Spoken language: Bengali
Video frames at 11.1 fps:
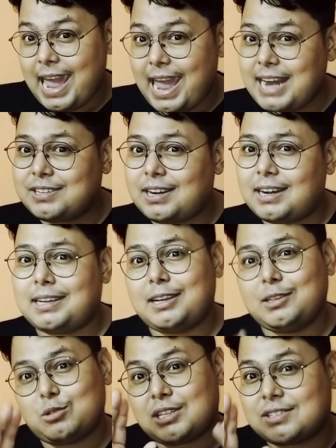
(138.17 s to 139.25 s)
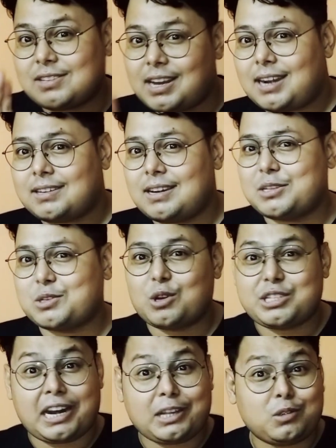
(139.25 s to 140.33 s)
এই ট্রেলারটা কিন্তু জাস্ট ট্রেলার রিলিজ
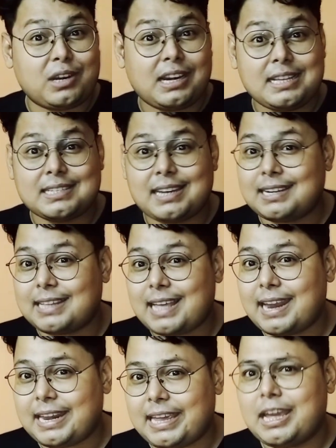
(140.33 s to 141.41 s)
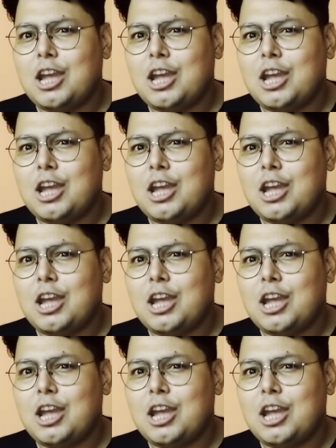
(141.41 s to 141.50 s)
করেছে এটা কিন্তু রিলিজ ডেট দেয়নি